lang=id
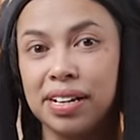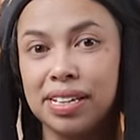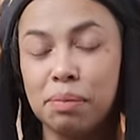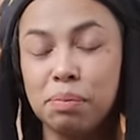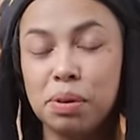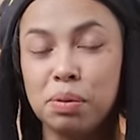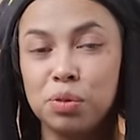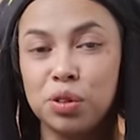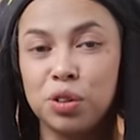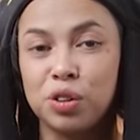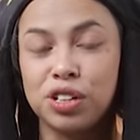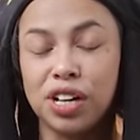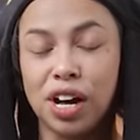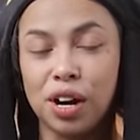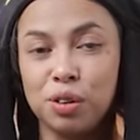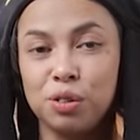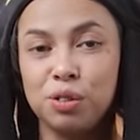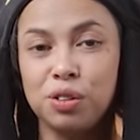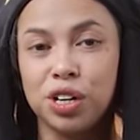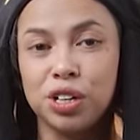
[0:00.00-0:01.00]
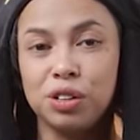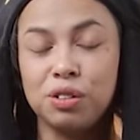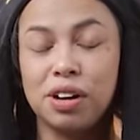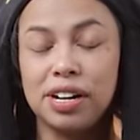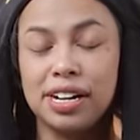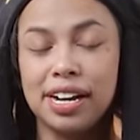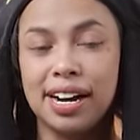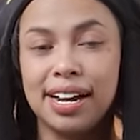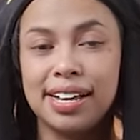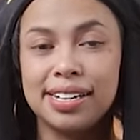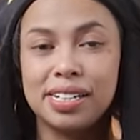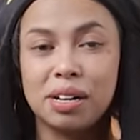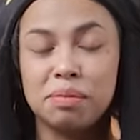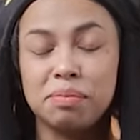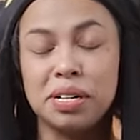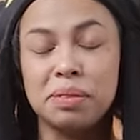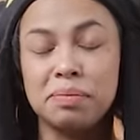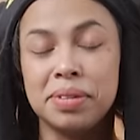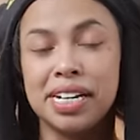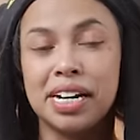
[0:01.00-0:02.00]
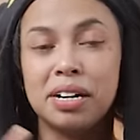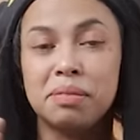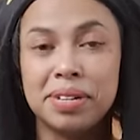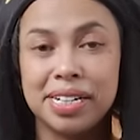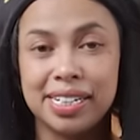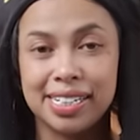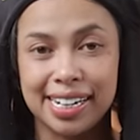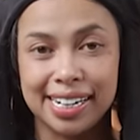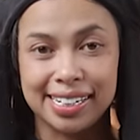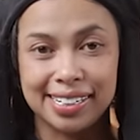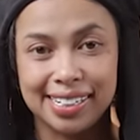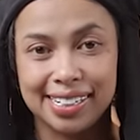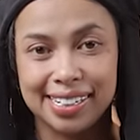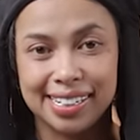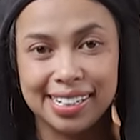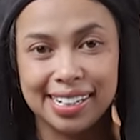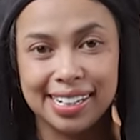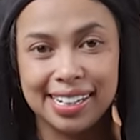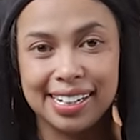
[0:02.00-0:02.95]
Tapi menurut aku itu adalah subliminal message.